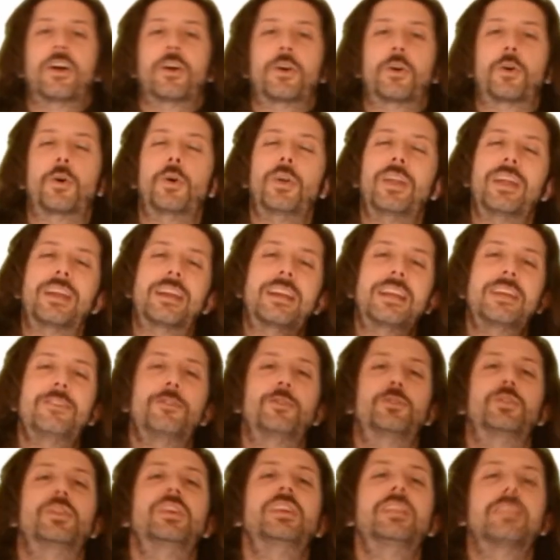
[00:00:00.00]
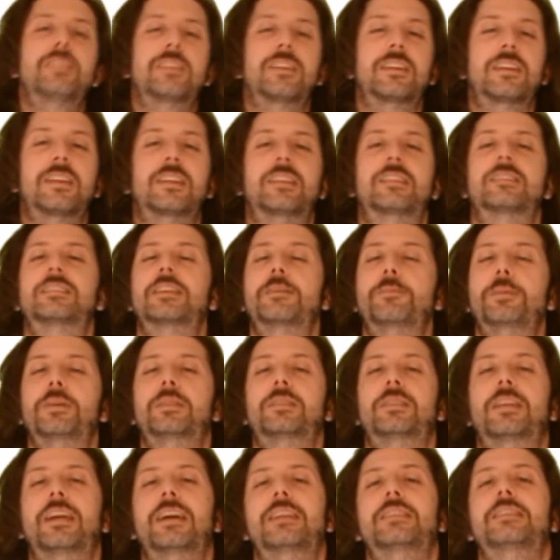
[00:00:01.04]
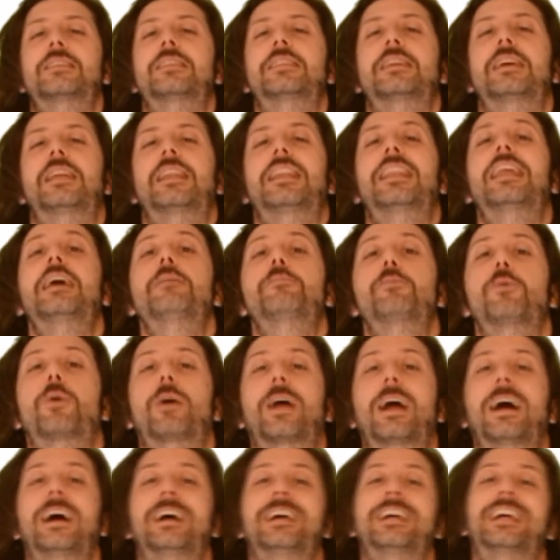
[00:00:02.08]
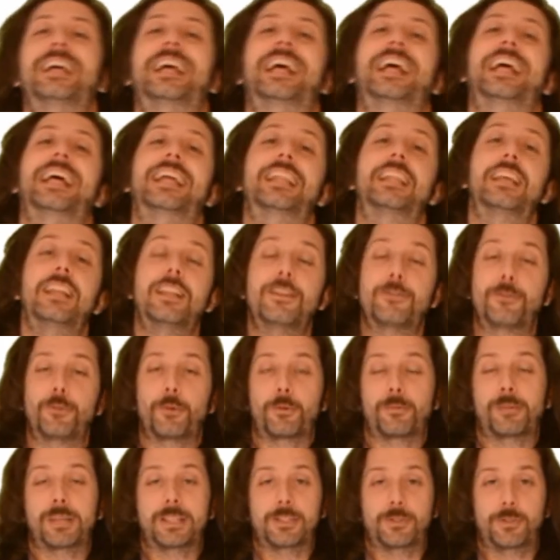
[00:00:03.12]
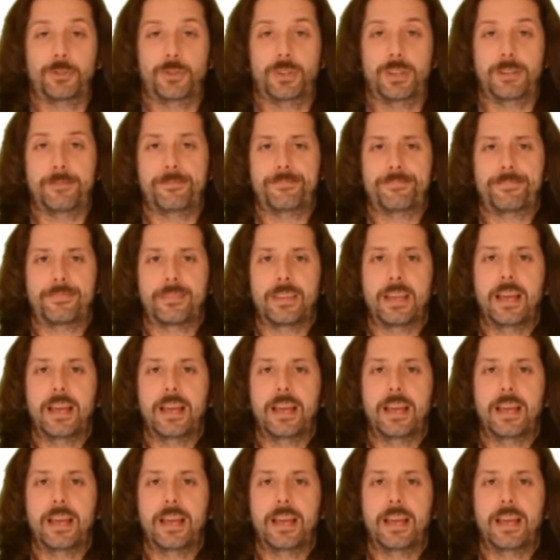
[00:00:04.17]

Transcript: Con l'arrivo di Internet siamo entrati nell'epoca dell'informazione